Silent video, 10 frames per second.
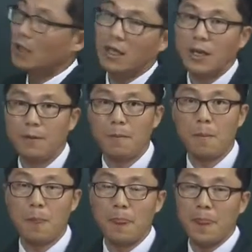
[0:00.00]
있다.
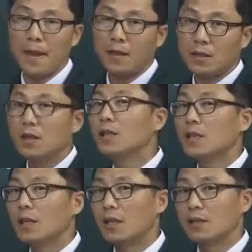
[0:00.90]
격이
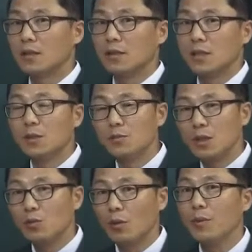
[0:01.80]
있다라는 것은
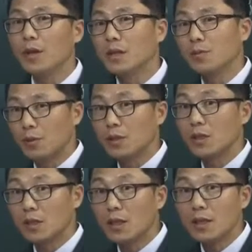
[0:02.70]
뒷문장이 완벽하다,
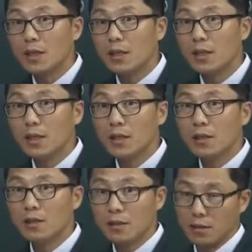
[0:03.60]
불완전하다?
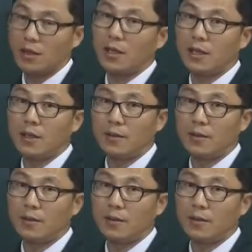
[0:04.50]
그래.